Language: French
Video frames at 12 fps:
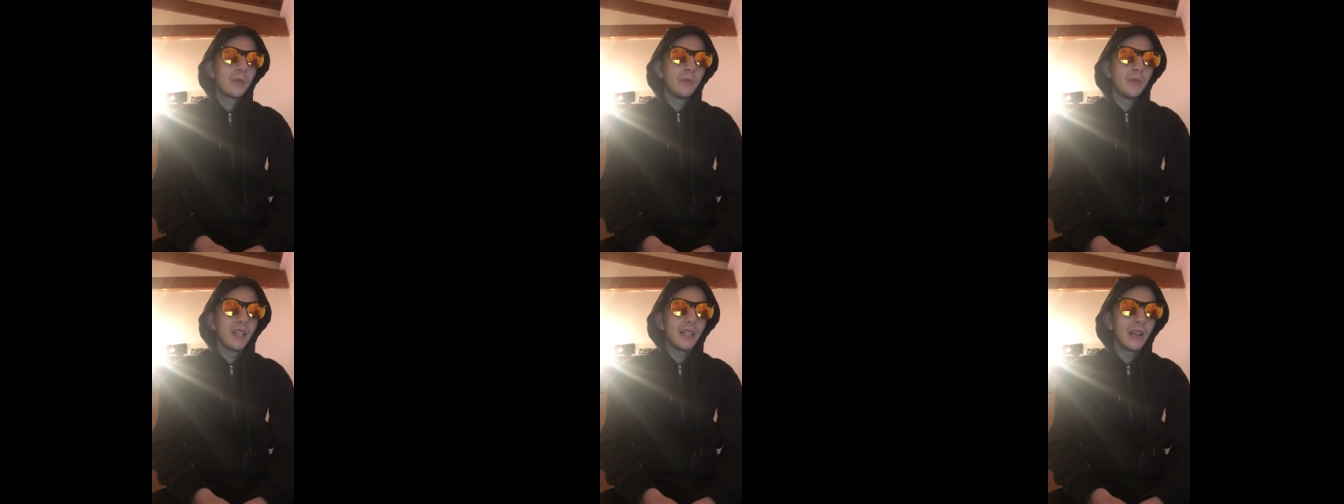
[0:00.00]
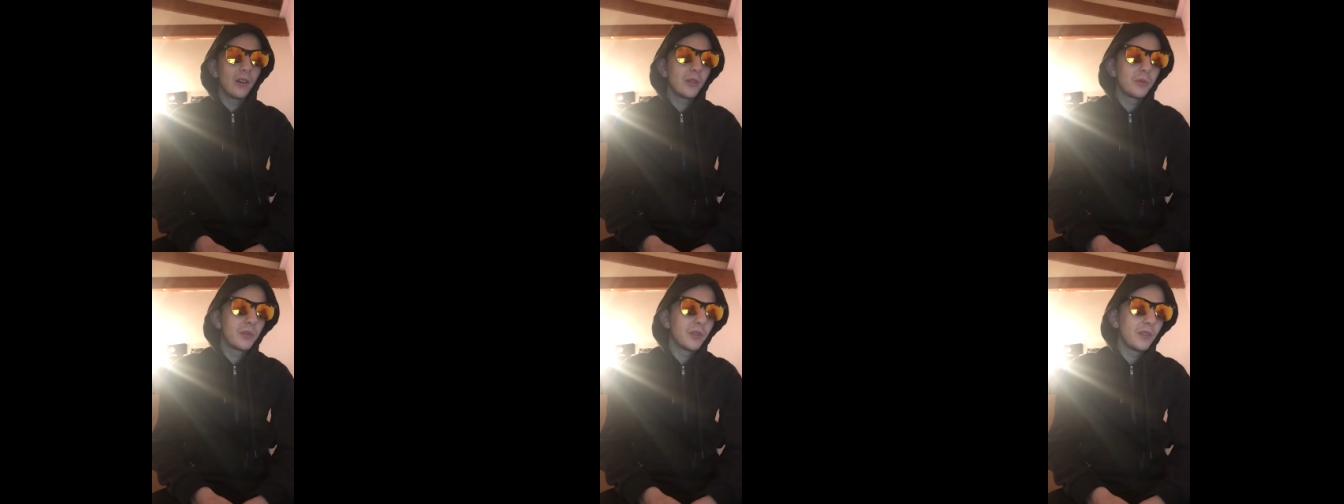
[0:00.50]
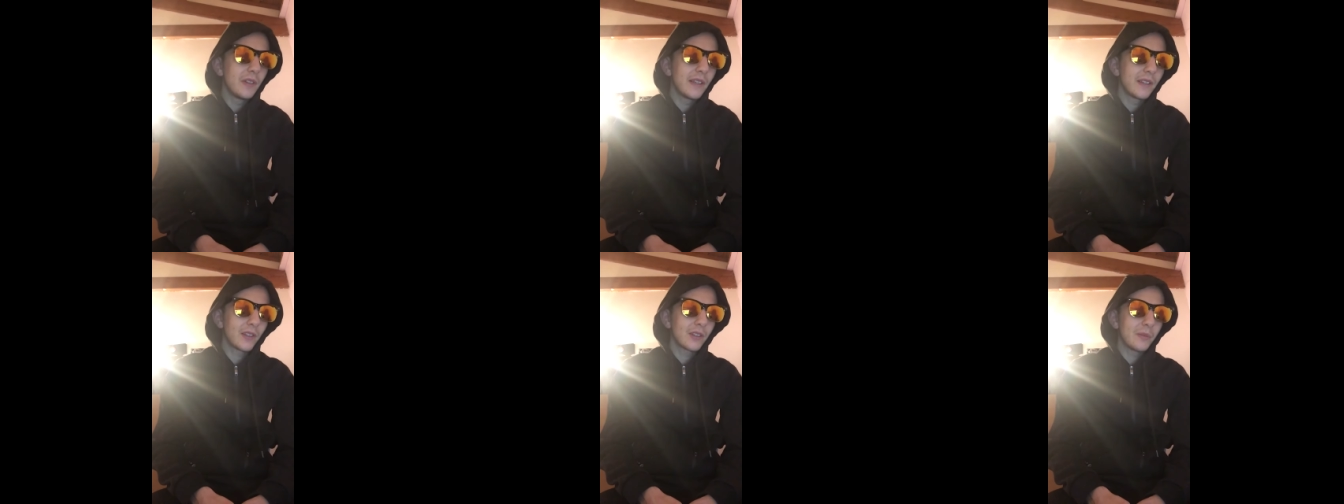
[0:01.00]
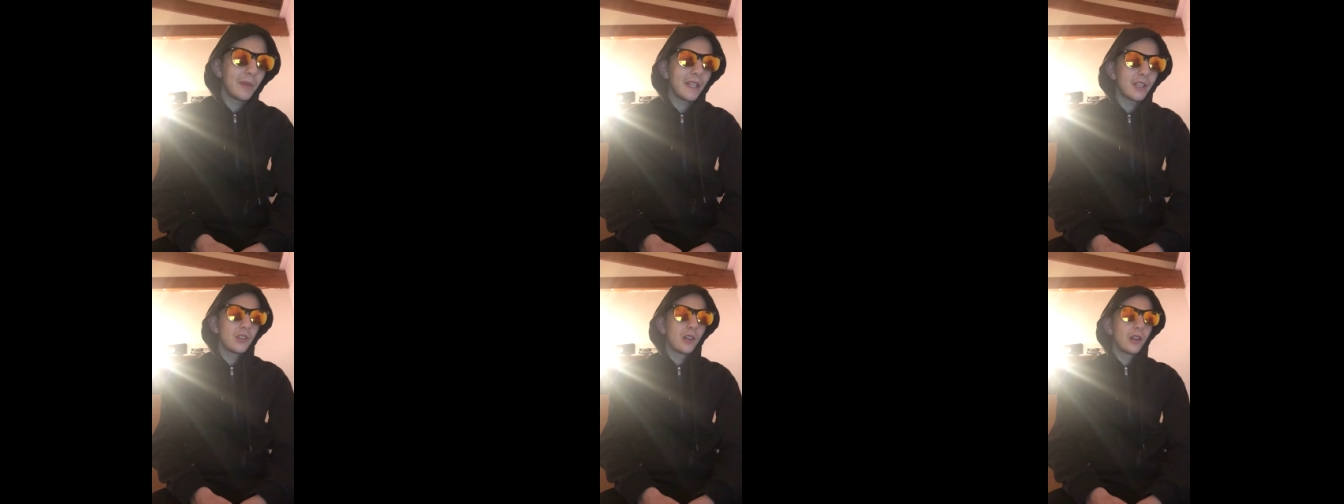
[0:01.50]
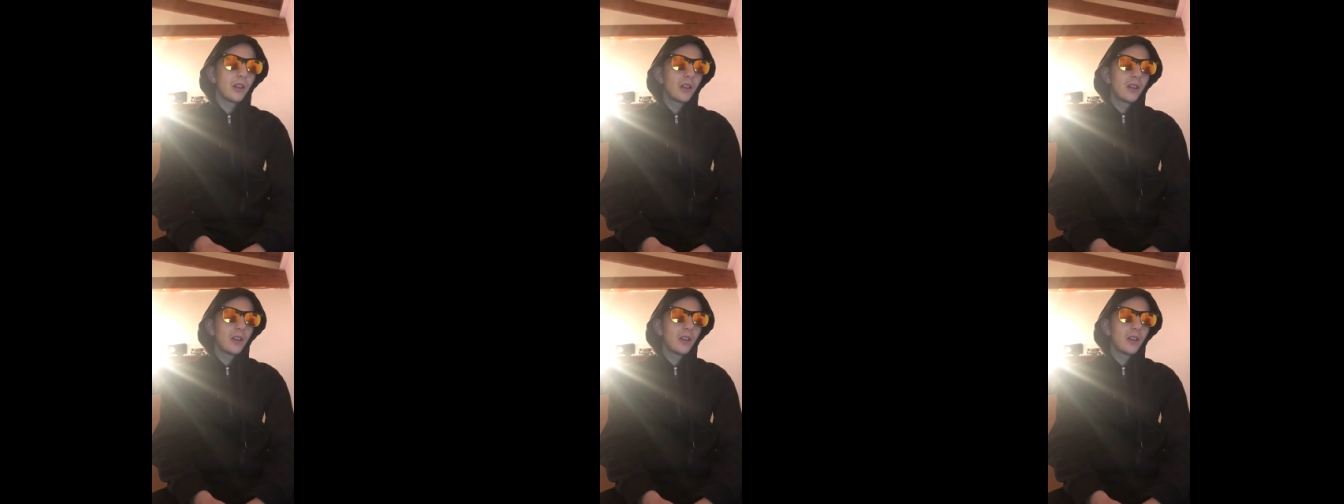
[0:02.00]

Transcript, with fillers: mais il a obtenu une licence de manager,